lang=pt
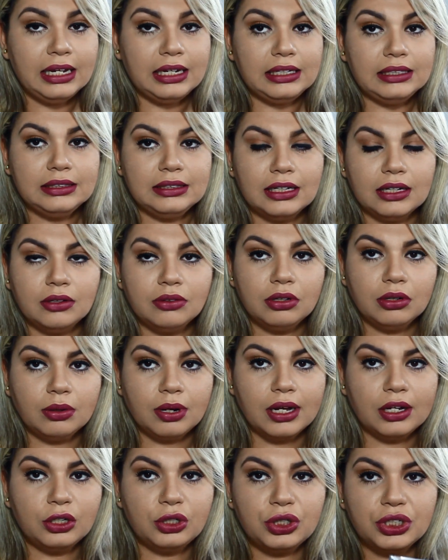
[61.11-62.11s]
Então
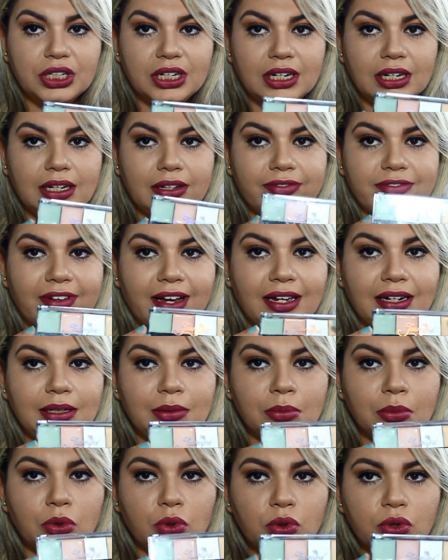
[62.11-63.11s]
eu acho que
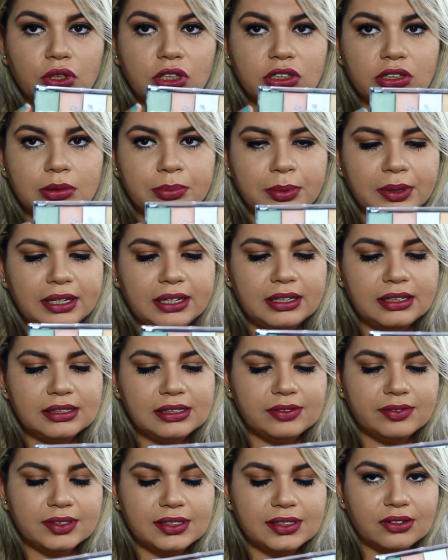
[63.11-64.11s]
vale muito a pena
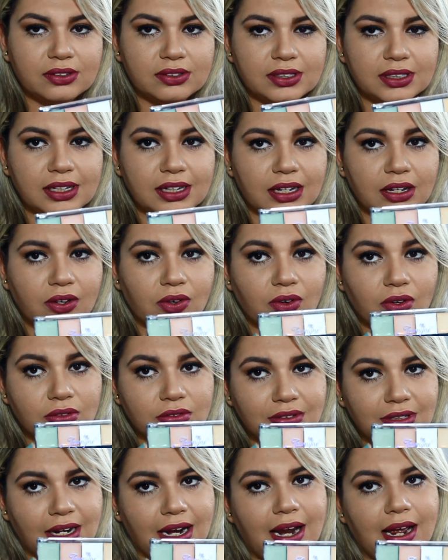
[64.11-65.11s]
se conseguir
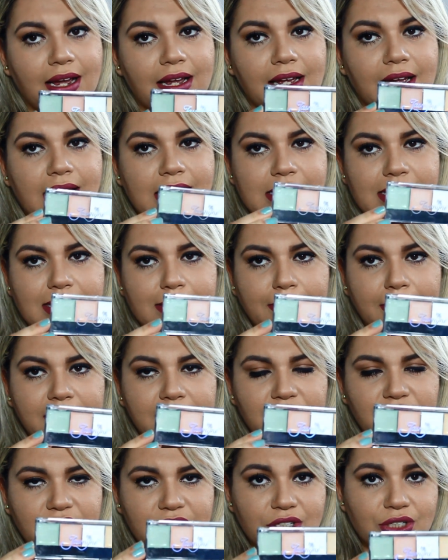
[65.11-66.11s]
encontrar essas
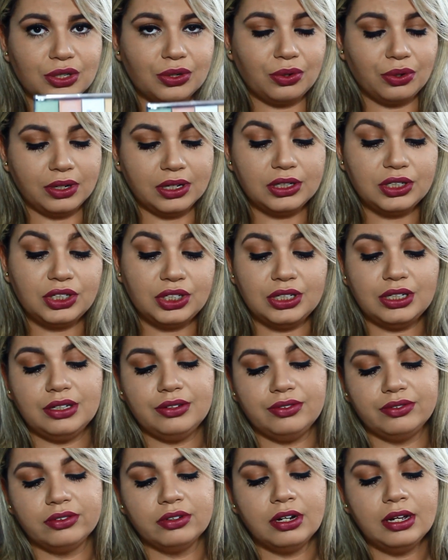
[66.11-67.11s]
paletinhas de
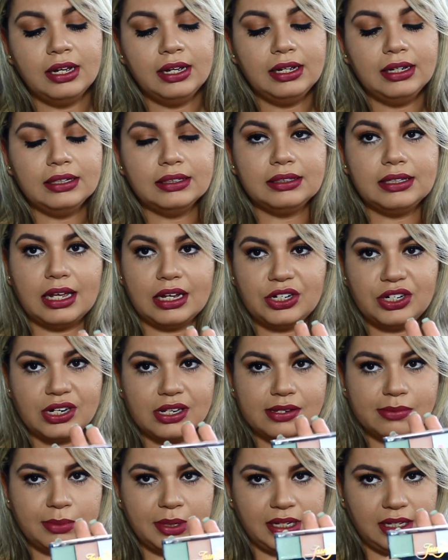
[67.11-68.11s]
corretivo da
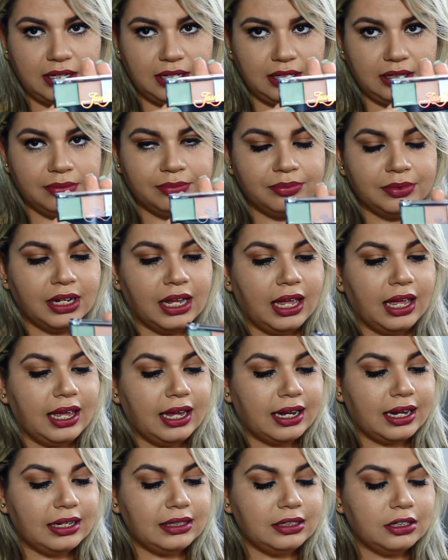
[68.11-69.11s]
Jasmine.
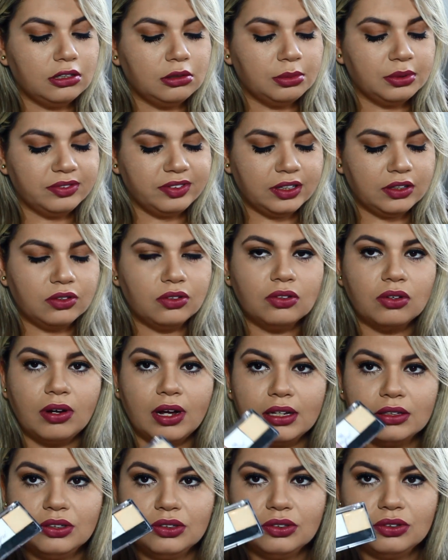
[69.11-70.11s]
É, cada uma vem com
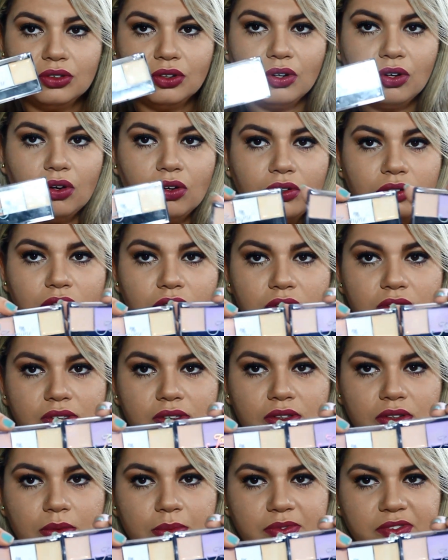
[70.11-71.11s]
quatro
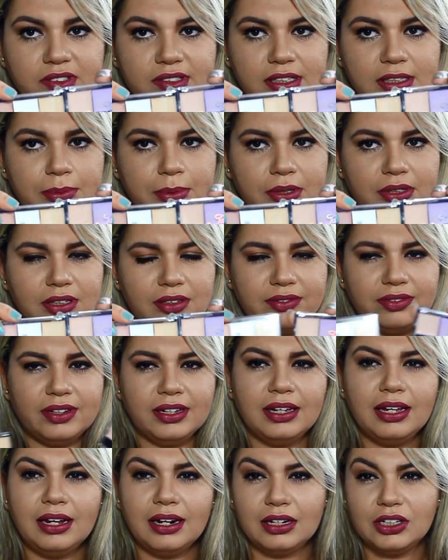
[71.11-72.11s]
tons, como vocês podem
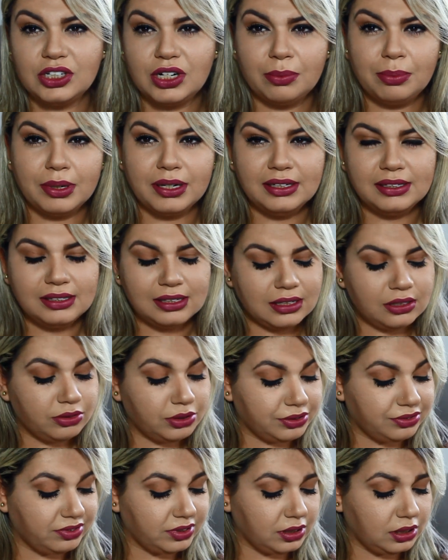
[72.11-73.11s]
ver, elas já apareceram
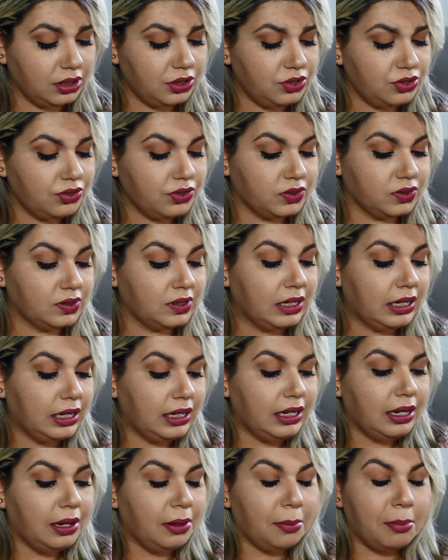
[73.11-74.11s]
em vídeos
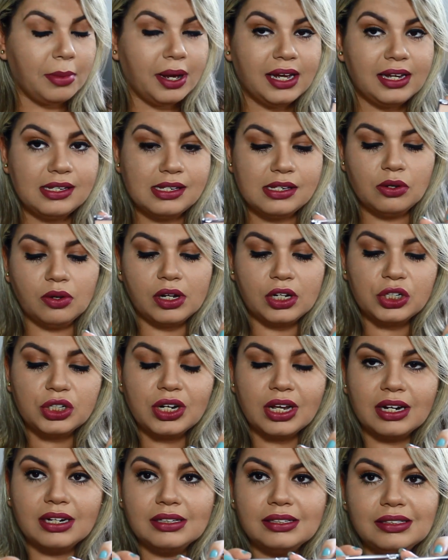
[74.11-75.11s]
mas eu acho
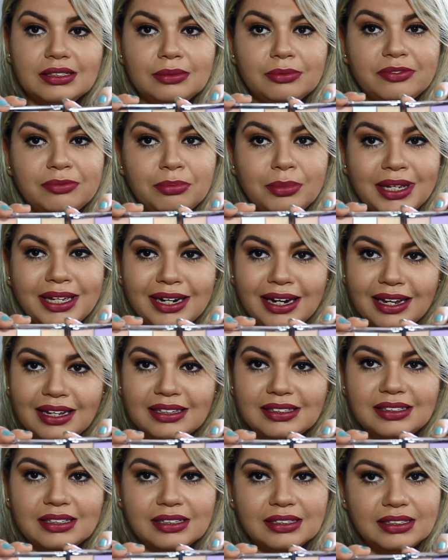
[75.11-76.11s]
que elas
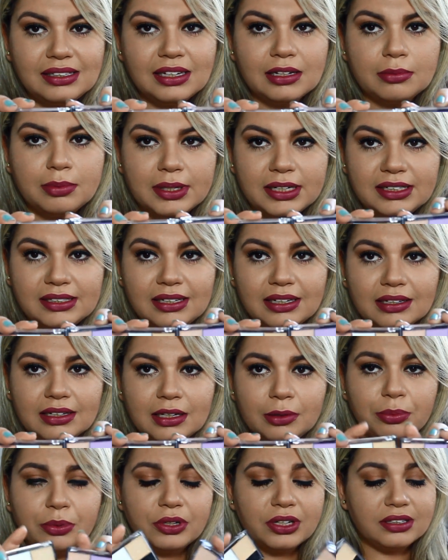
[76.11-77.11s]
merecem sim aparecer
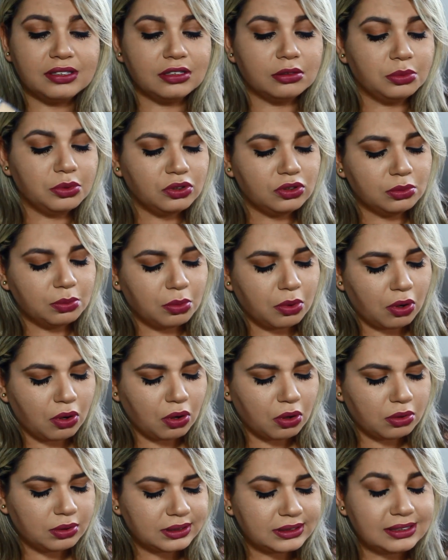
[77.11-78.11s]
aqui porque são muito
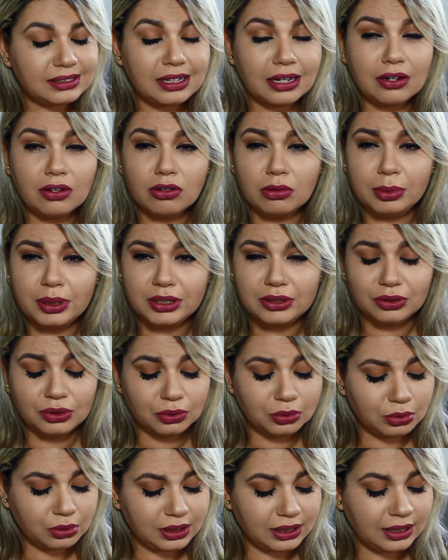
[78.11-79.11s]
boas, tem
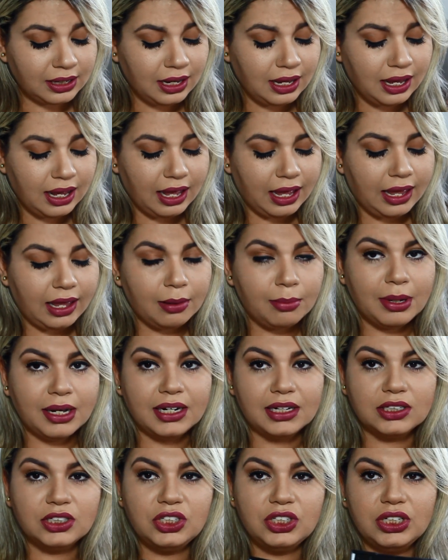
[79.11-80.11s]
cobertura, é
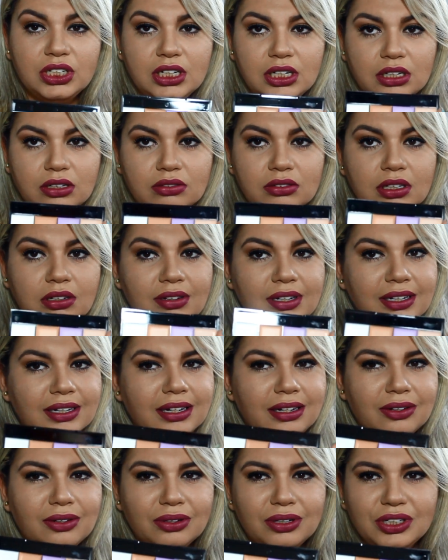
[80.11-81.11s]
baratinho, não é
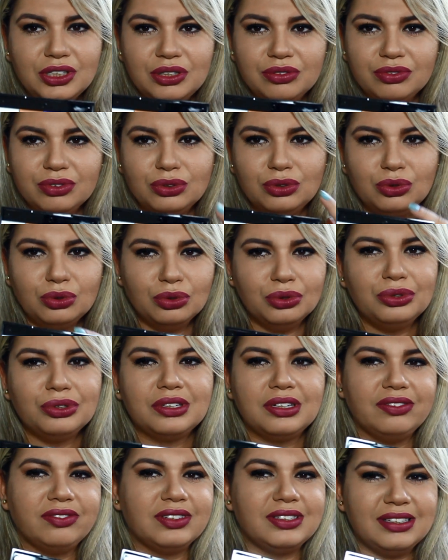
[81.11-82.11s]
aquele corretivo
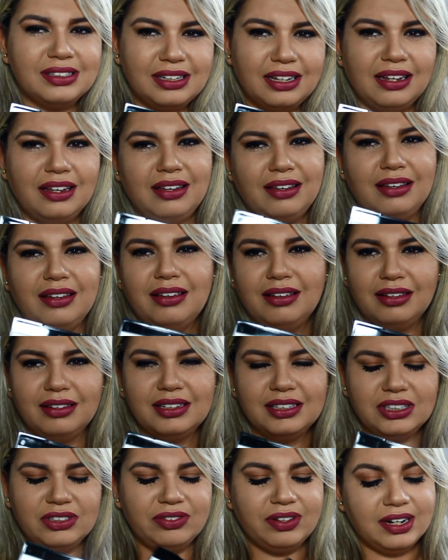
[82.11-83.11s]
duro que você tem que
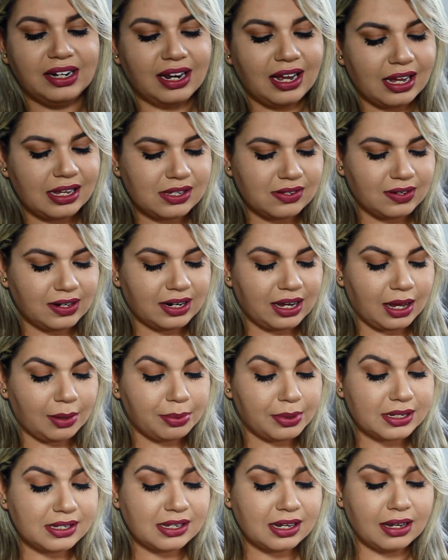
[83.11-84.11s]
esfregar,
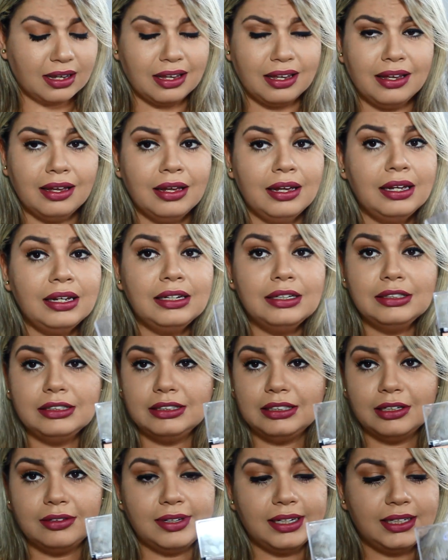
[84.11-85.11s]
esfregar para sair.
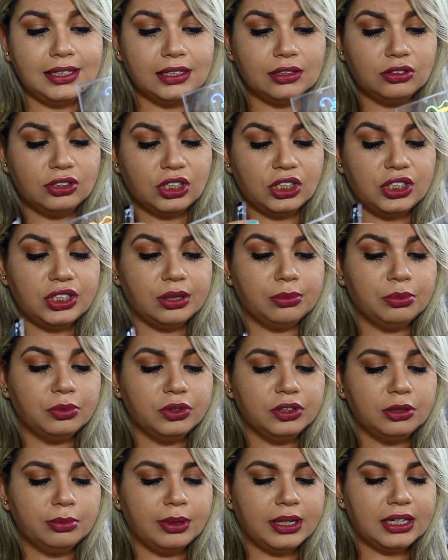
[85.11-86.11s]
Não é não, gente, é
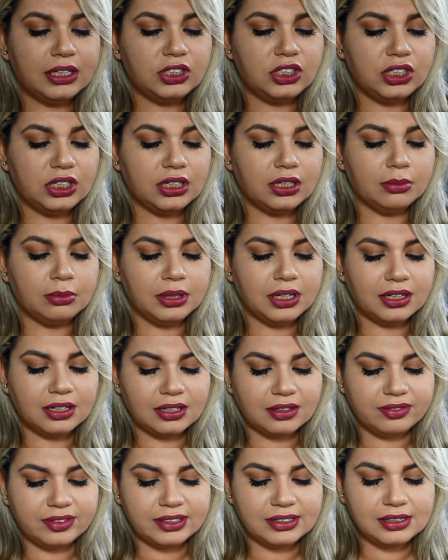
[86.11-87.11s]
muito baratinho, a minha é
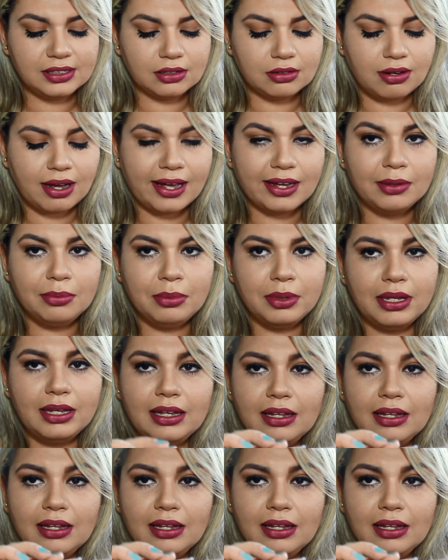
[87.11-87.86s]
na versão A e B.